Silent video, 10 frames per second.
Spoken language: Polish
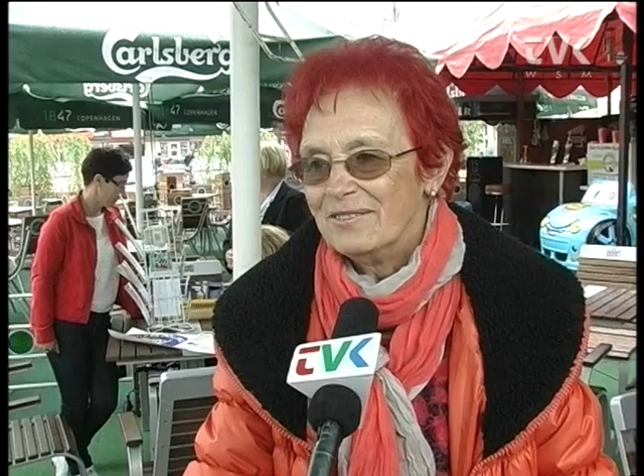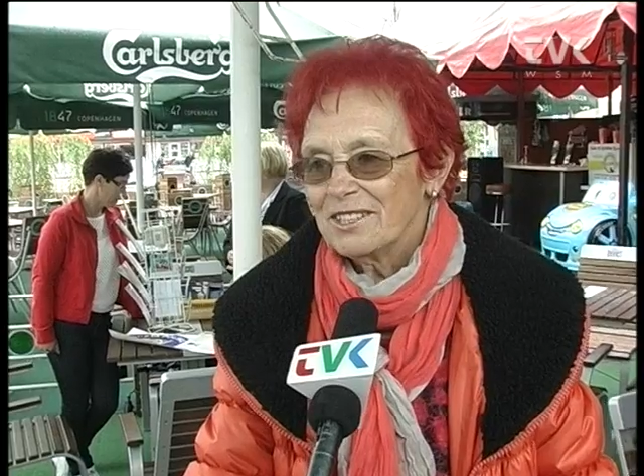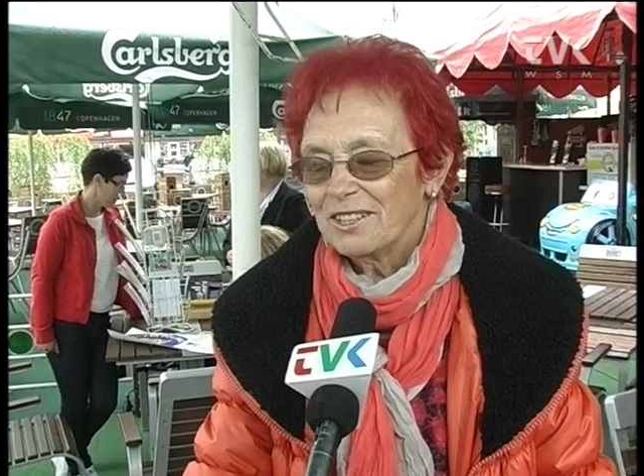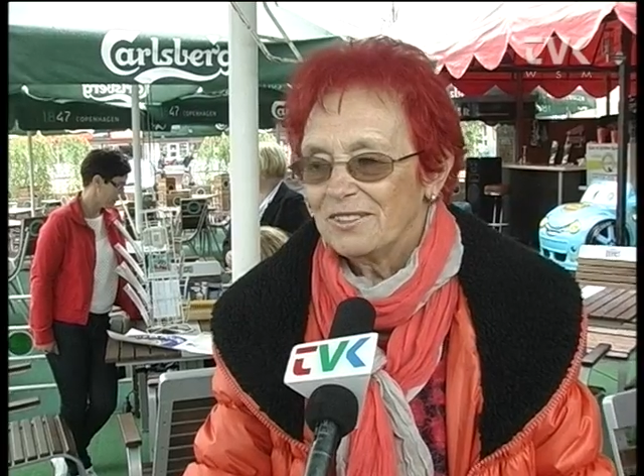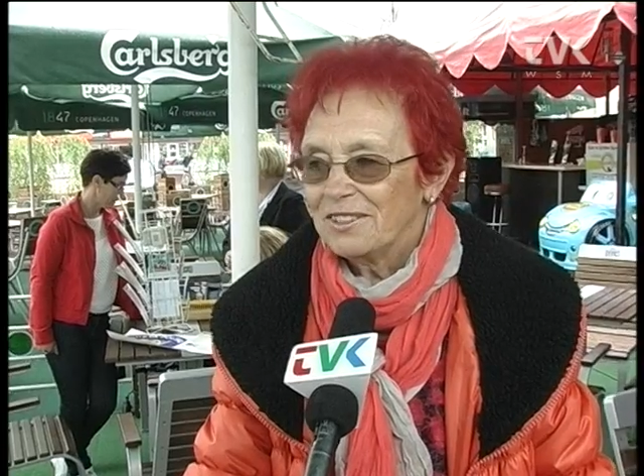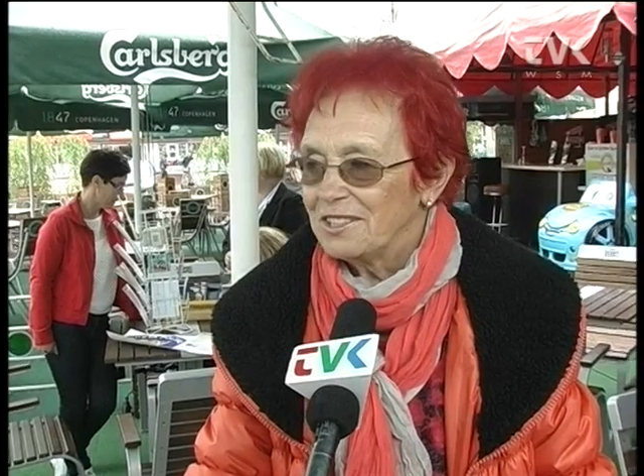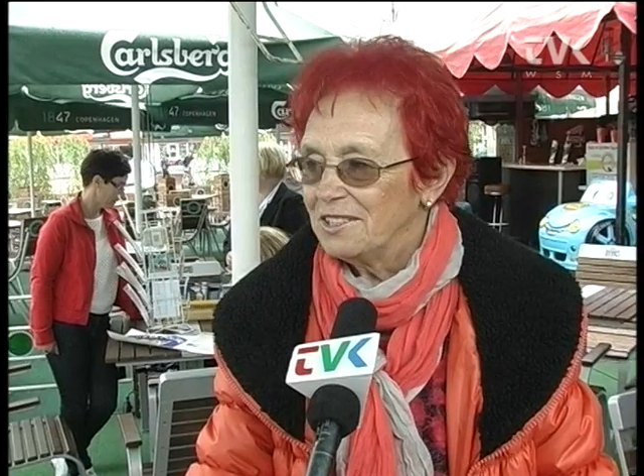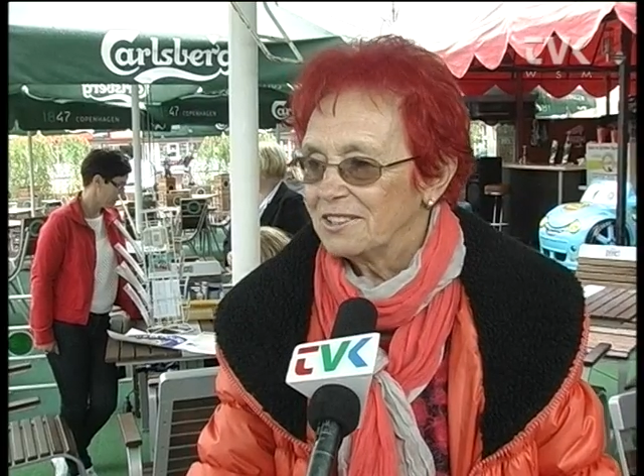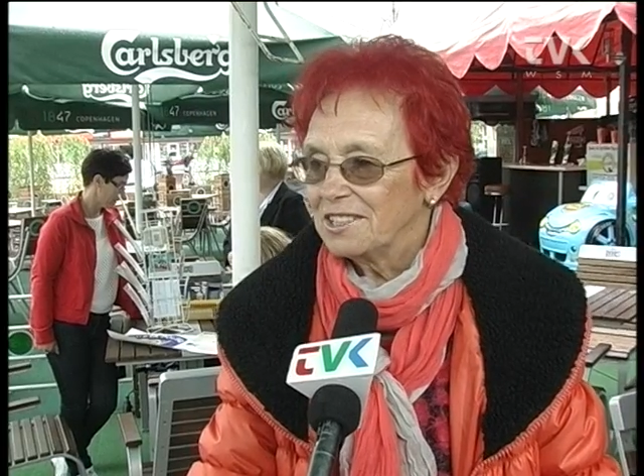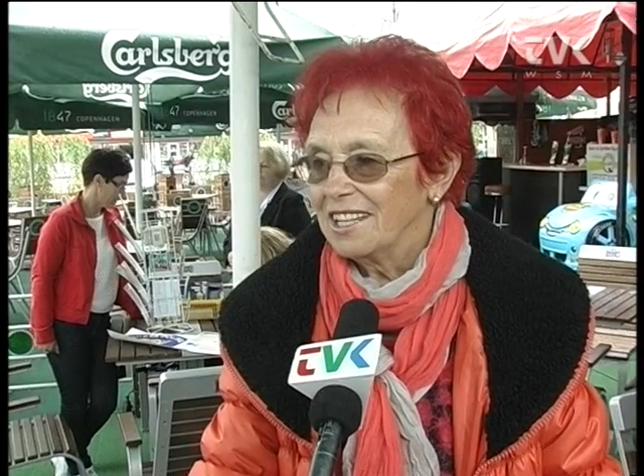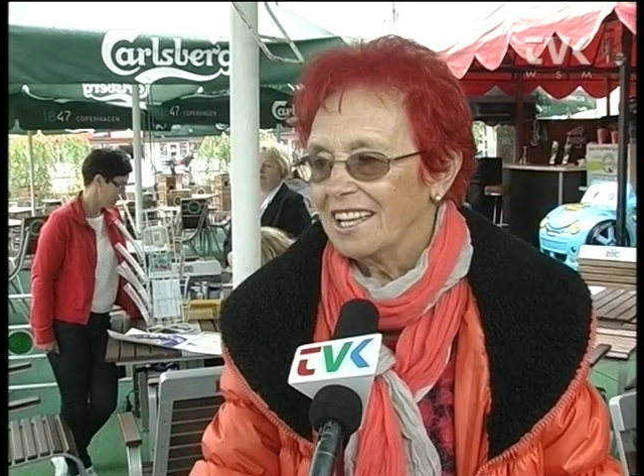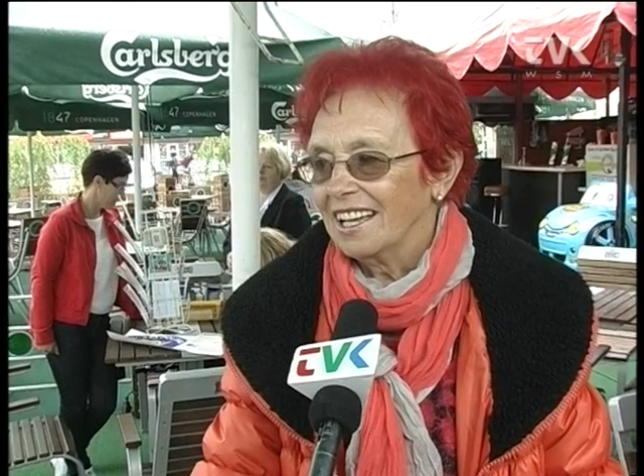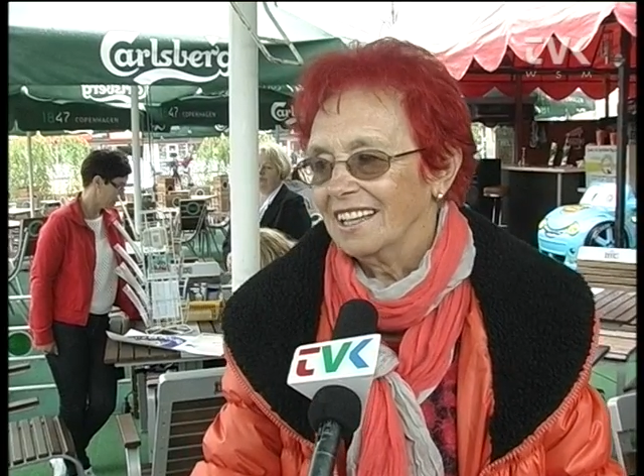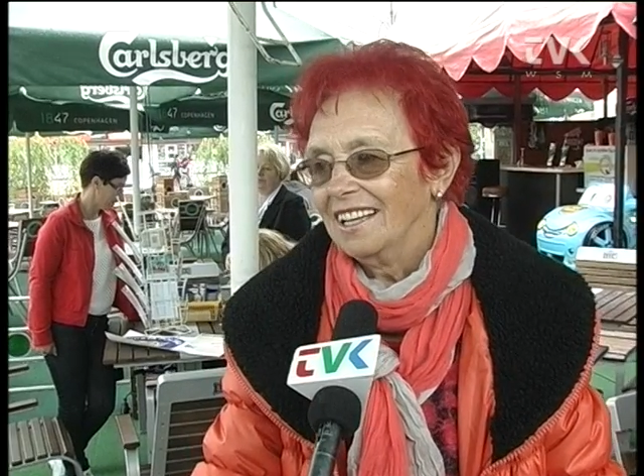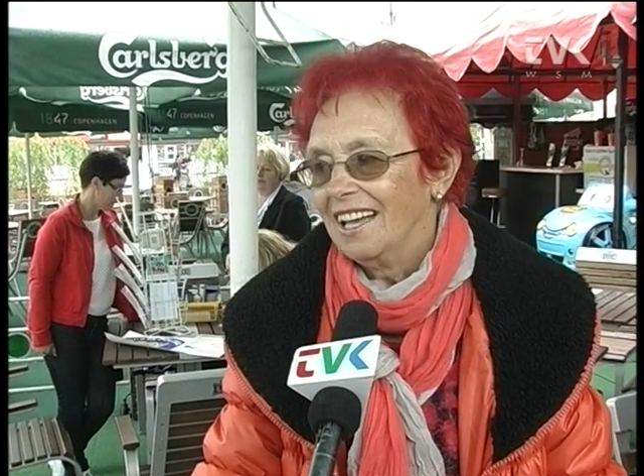może któryś
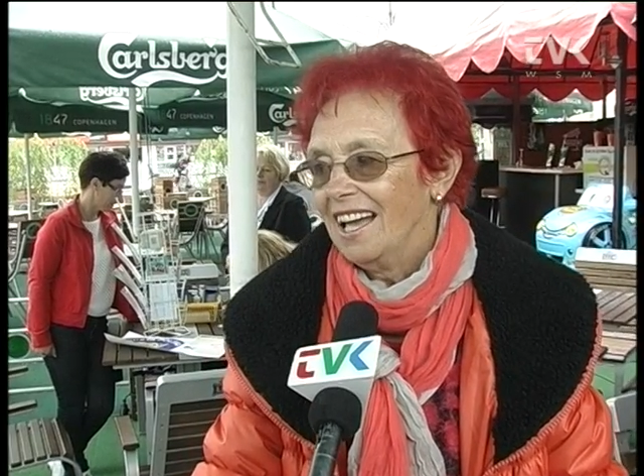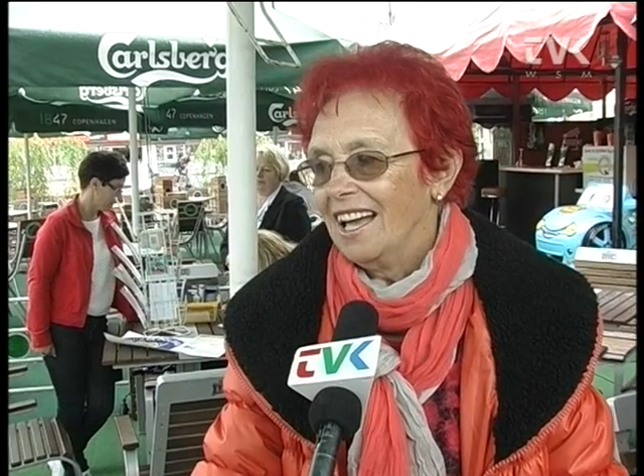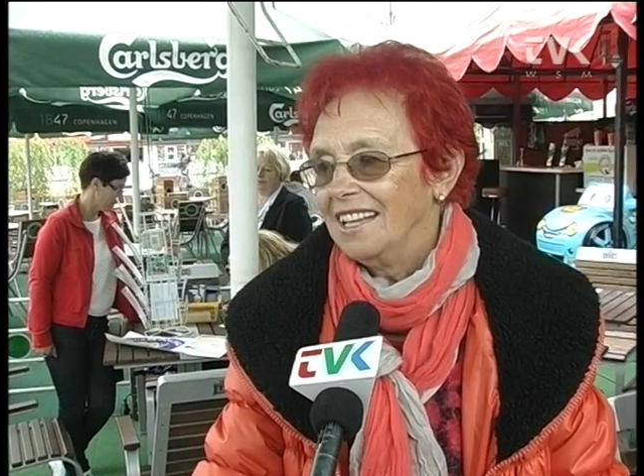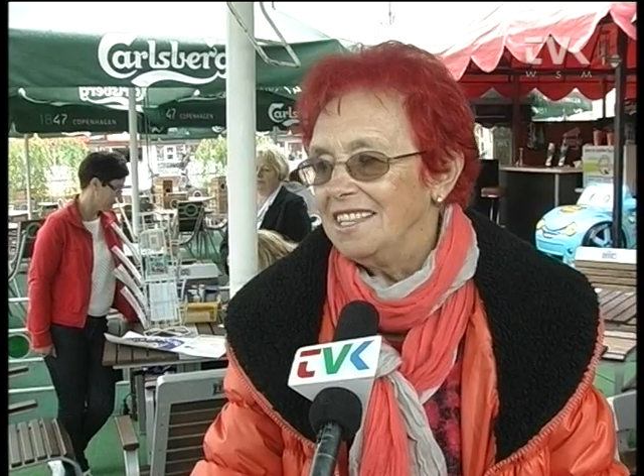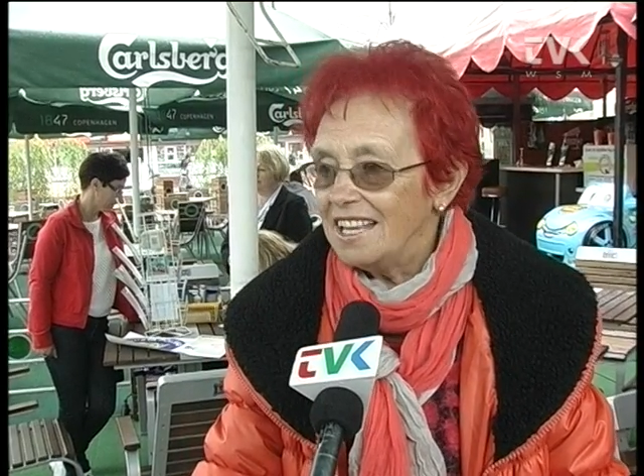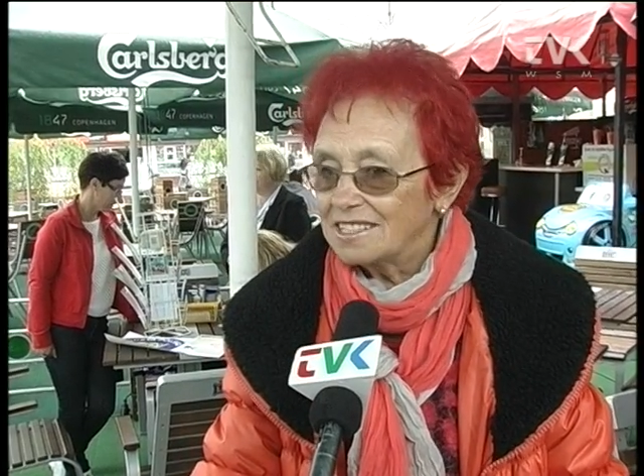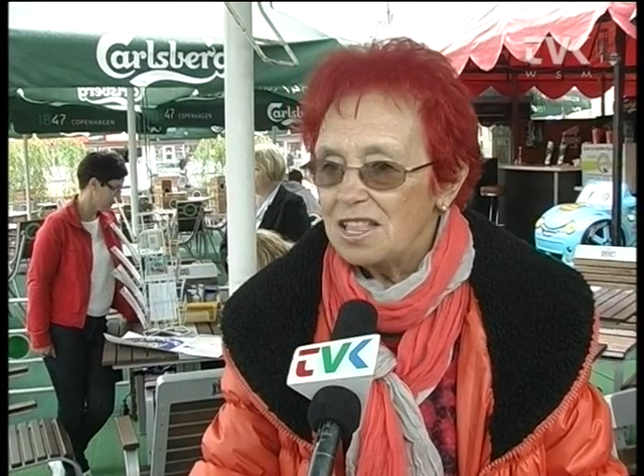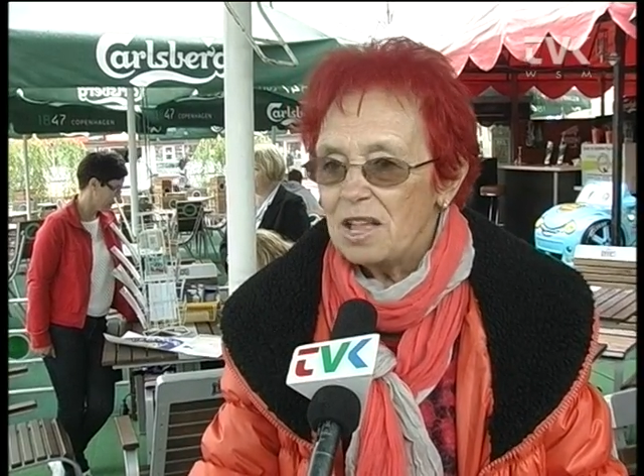dożyje. Nie,